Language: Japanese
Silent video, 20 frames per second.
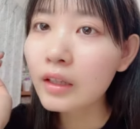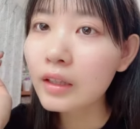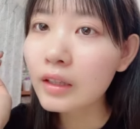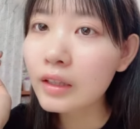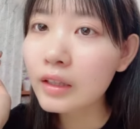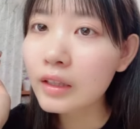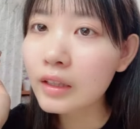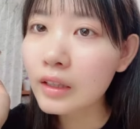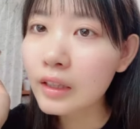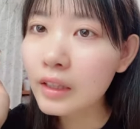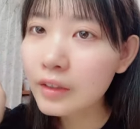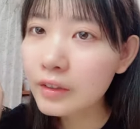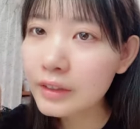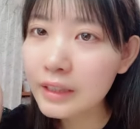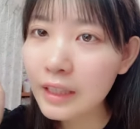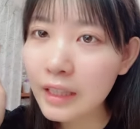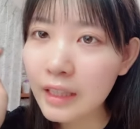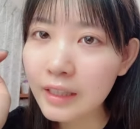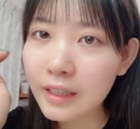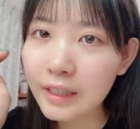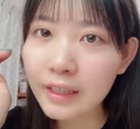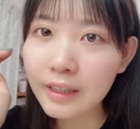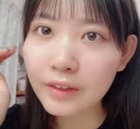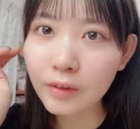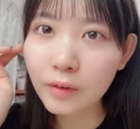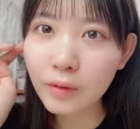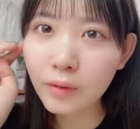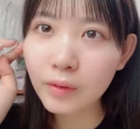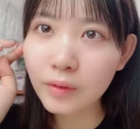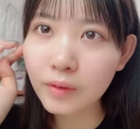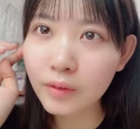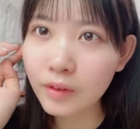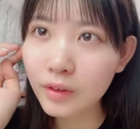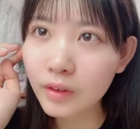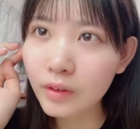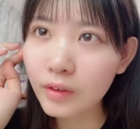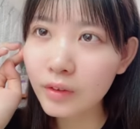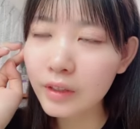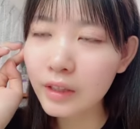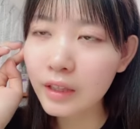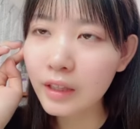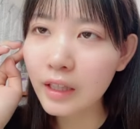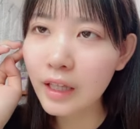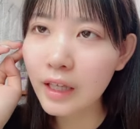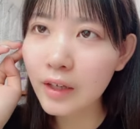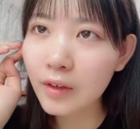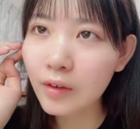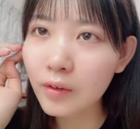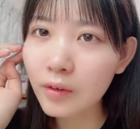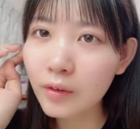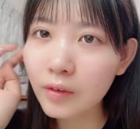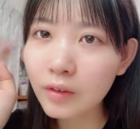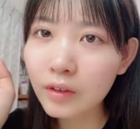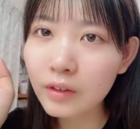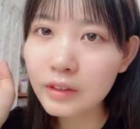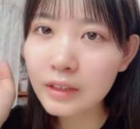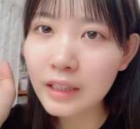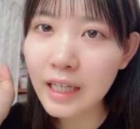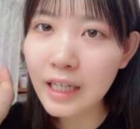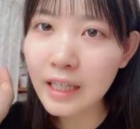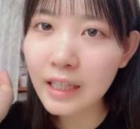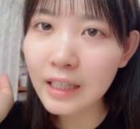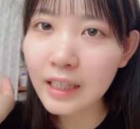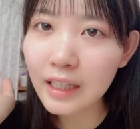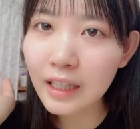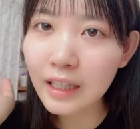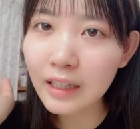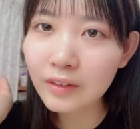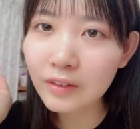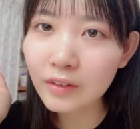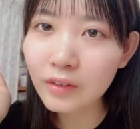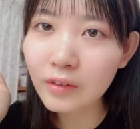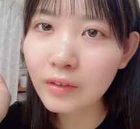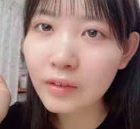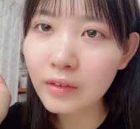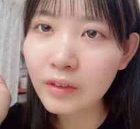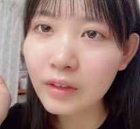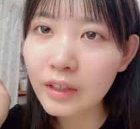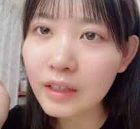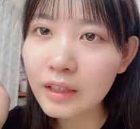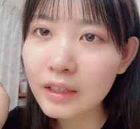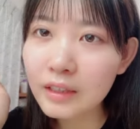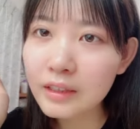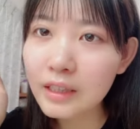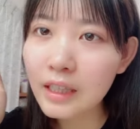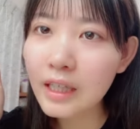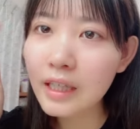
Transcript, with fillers: ひろしさんありがとう4位レオ香港さんありがとう